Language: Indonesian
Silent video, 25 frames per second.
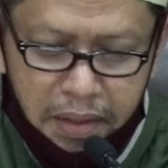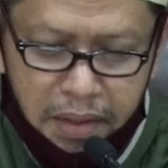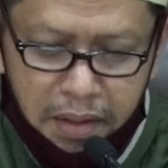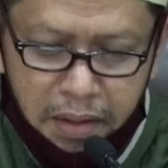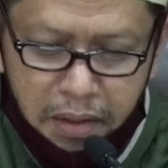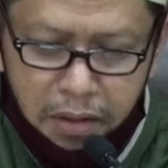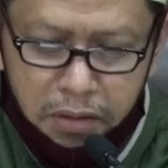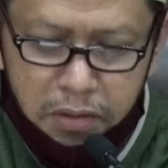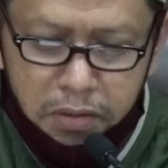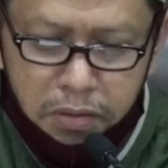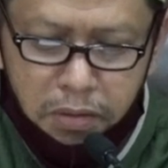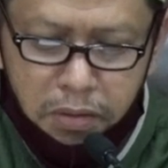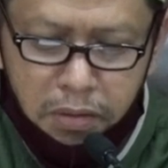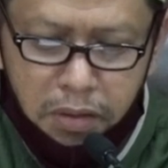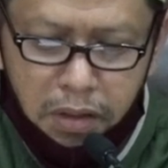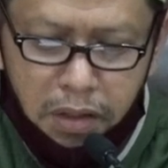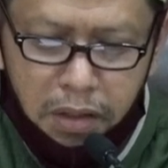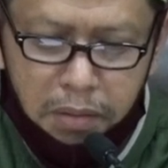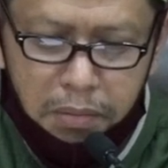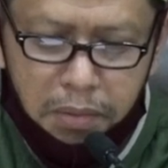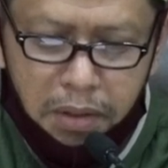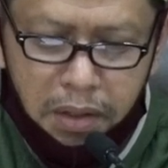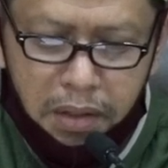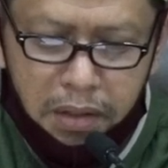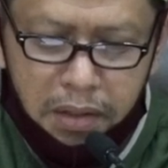
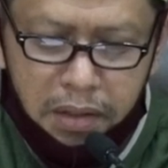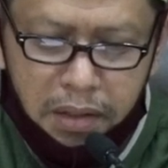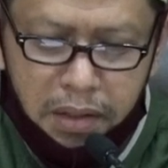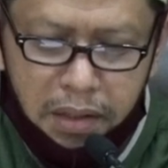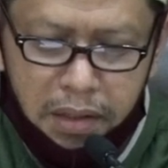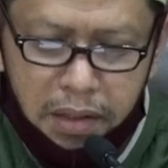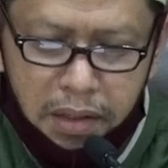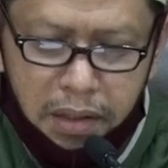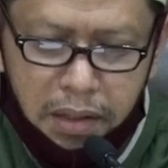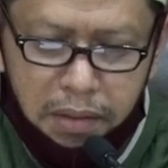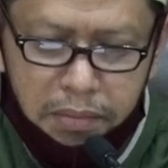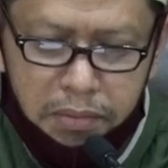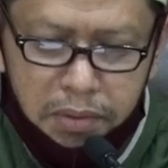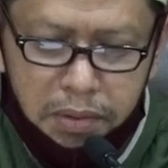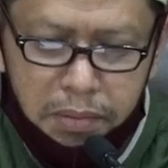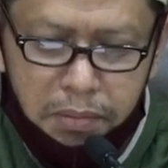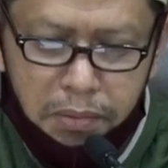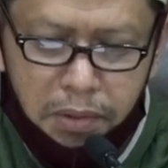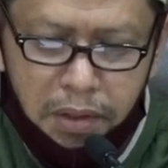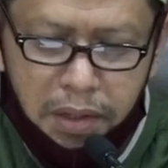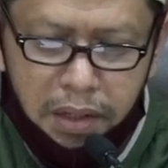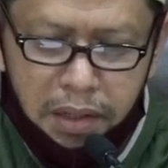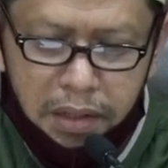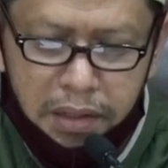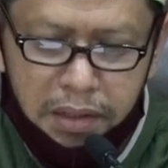Rasulullah mengatakan dalam
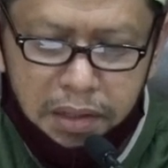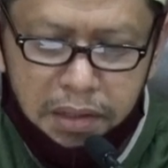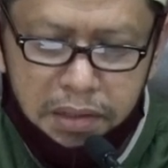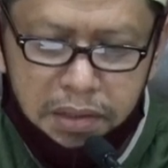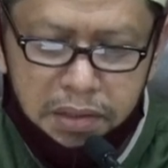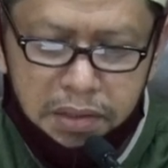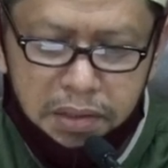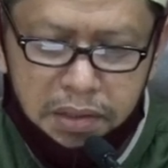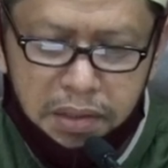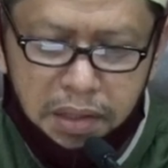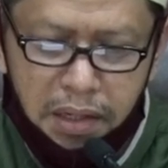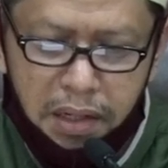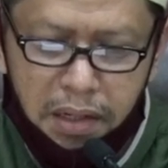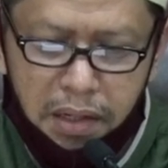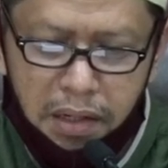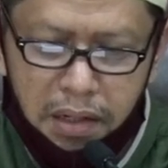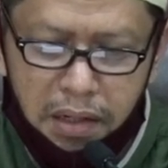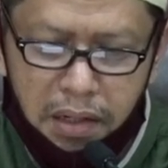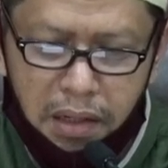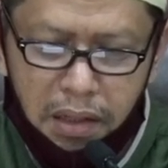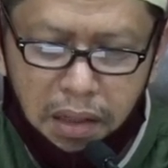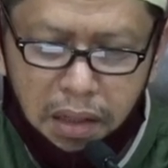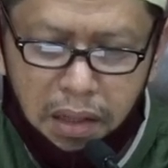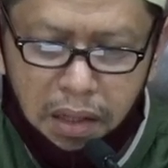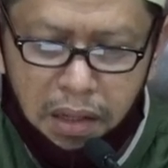sebuah hadis,
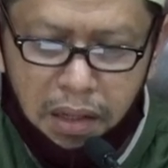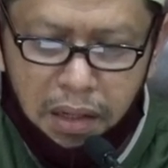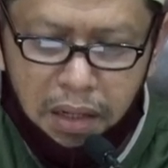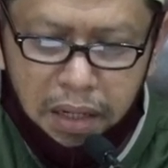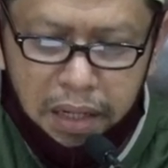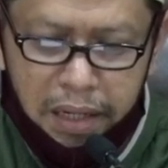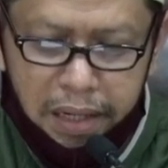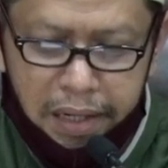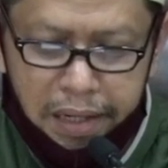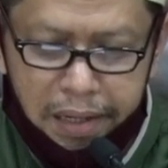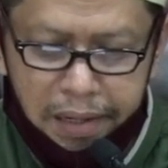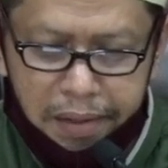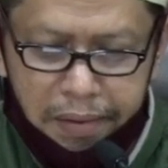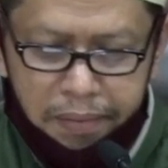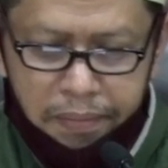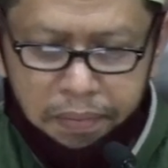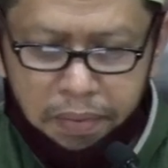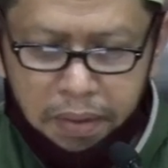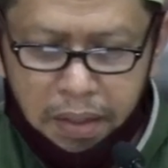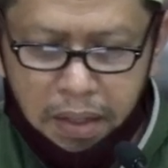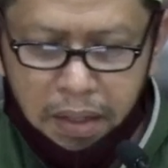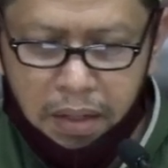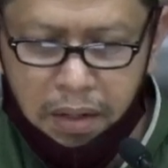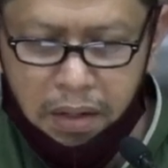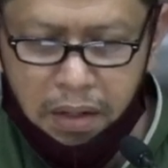"Innallaha
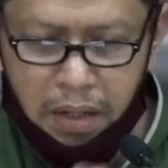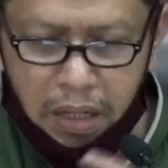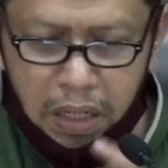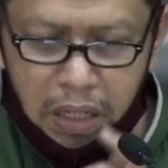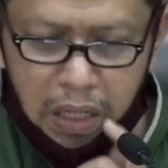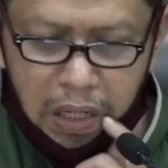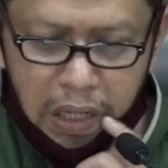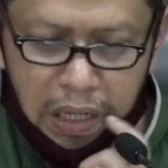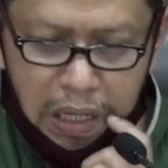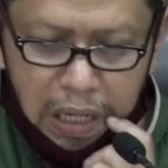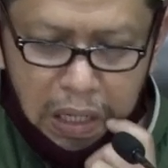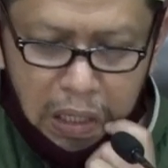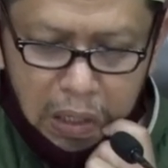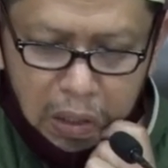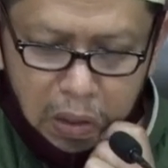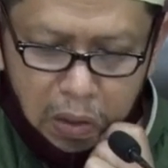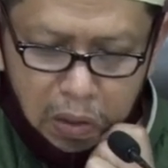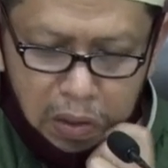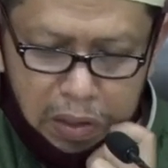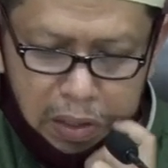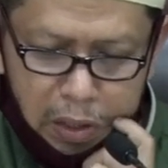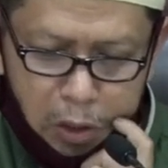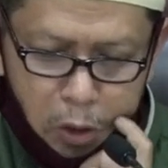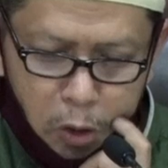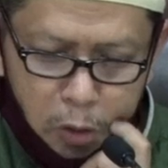
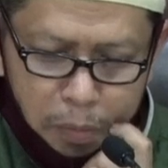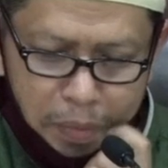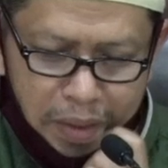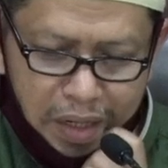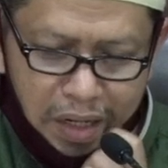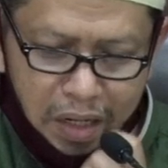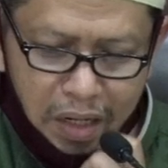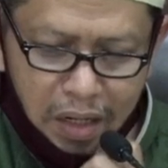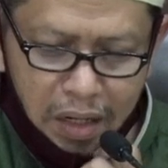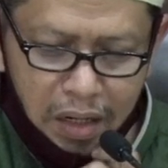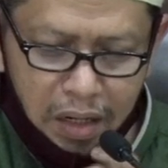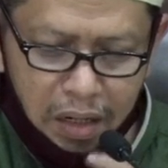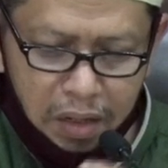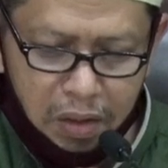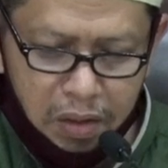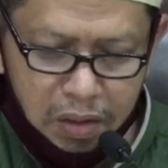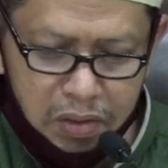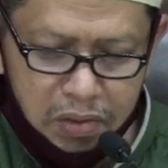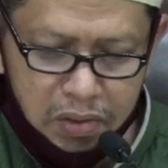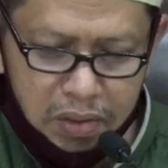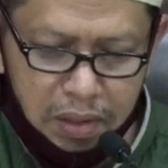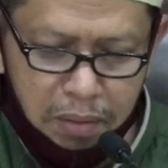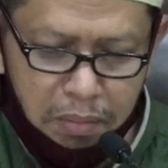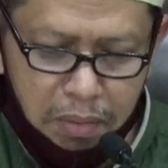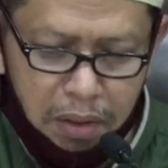khalaqa yawma
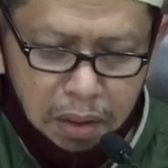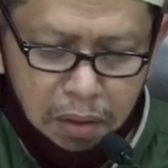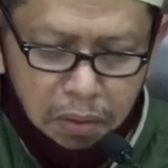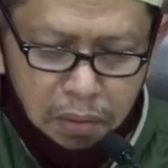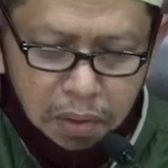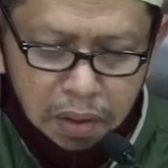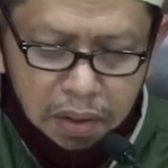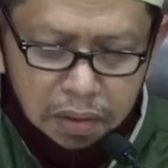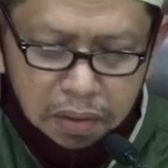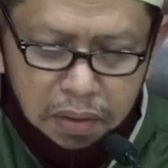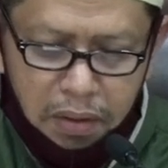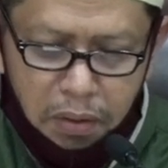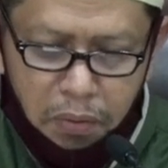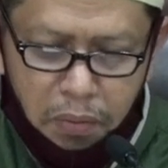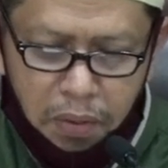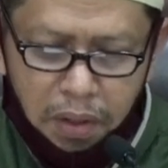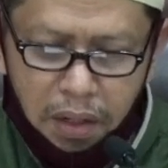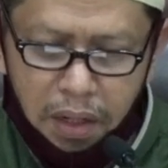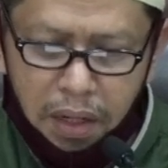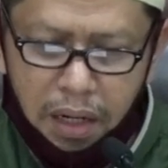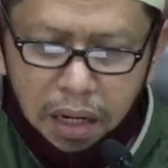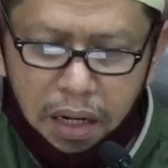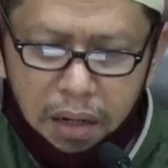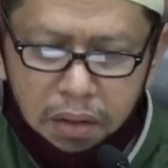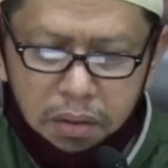khalaqas samawati
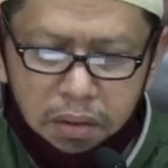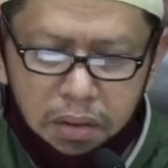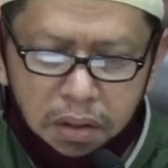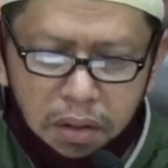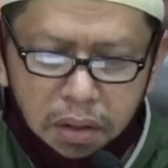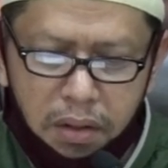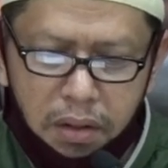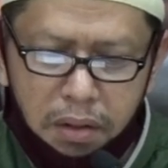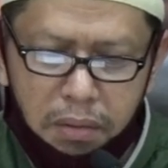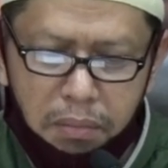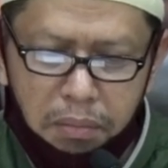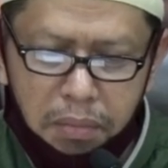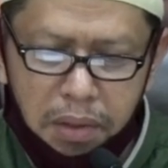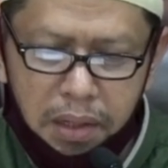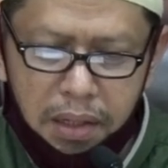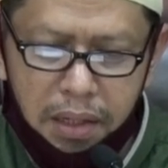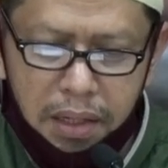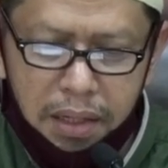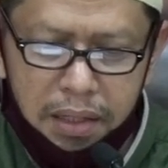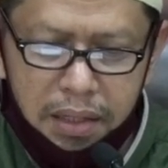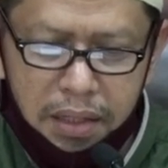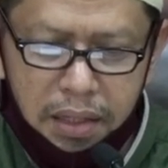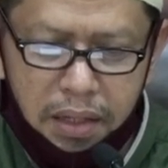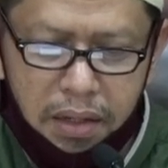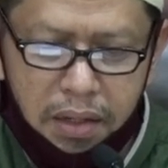wal arda
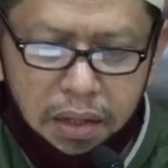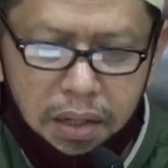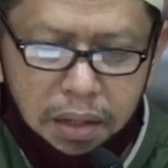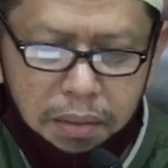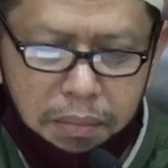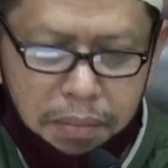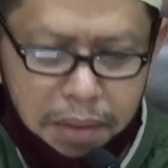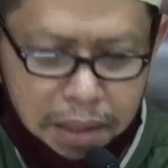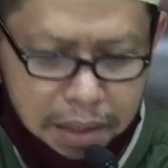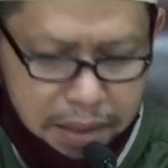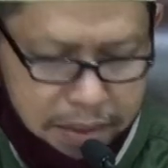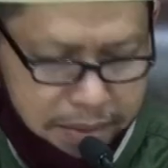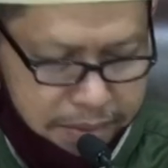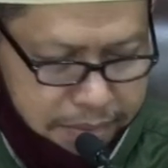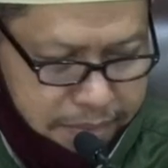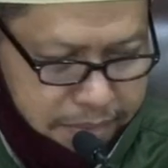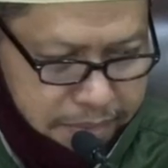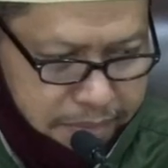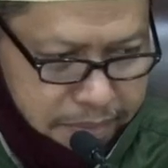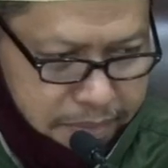mi'ata rahmah."